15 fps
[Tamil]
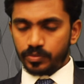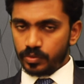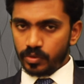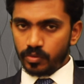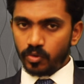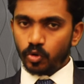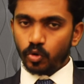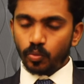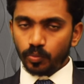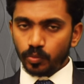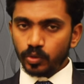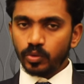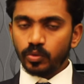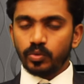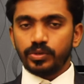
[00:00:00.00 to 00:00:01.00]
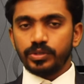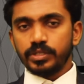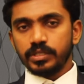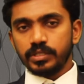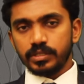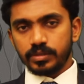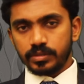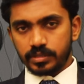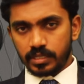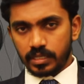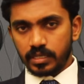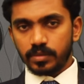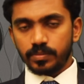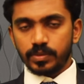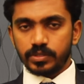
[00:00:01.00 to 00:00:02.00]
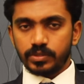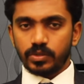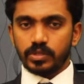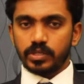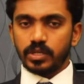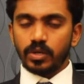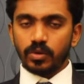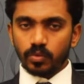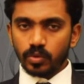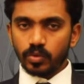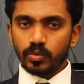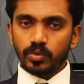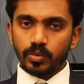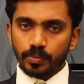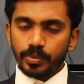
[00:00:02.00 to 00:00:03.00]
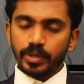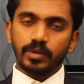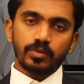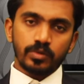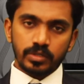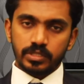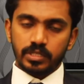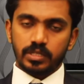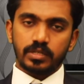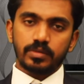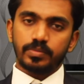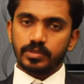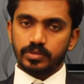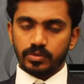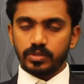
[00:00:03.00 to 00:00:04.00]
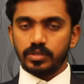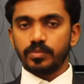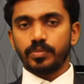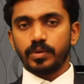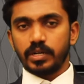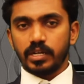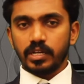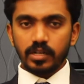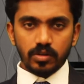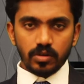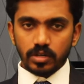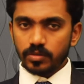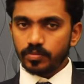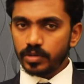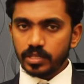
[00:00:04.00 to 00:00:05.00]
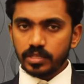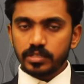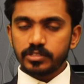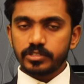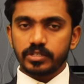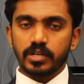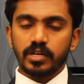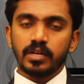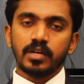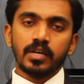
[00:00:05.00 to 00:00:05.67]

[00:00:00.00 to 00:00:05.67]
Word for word: உணவுக்கு முன் ஒரு சக்கரை பரிசோதனை உணவுக்கு பின் ஒரு சக்கரை பரிசோதனை பண்ணுங்கள் நார்மலாக இருந்துச்சுன்னா